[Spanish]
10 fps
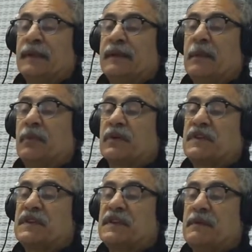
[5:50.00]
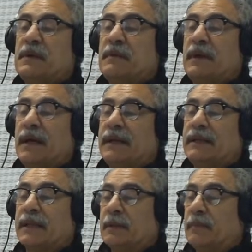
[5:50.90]
de por sí se vive a
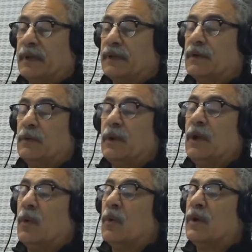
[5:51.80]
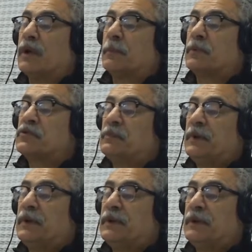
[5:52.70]
este respecto. No es lo único, por
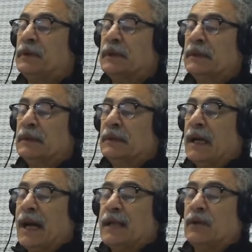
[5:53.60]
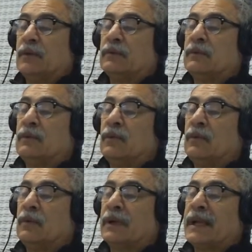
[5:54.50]
supuesto, hay un,
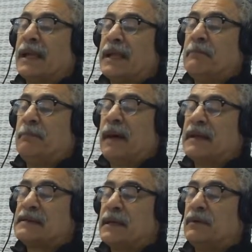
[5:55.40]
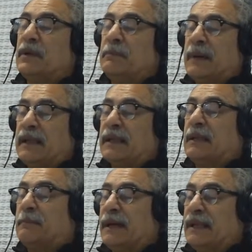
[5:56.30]
un hay un impas del
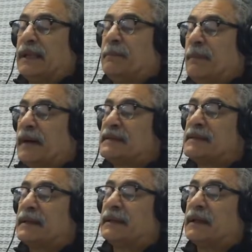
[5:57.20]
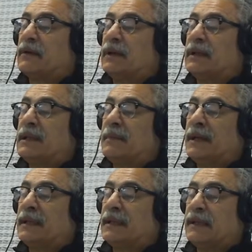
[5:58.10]
impas del impas este, con el
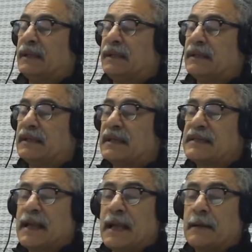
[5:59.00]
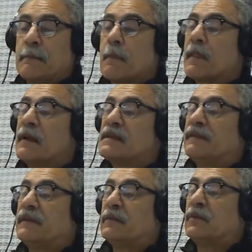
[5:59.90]
tema de, Texan.
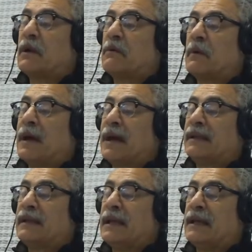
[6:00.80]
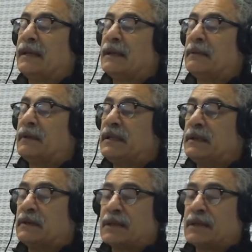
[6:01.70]
Se firmó una nueva acta en el Ministerio de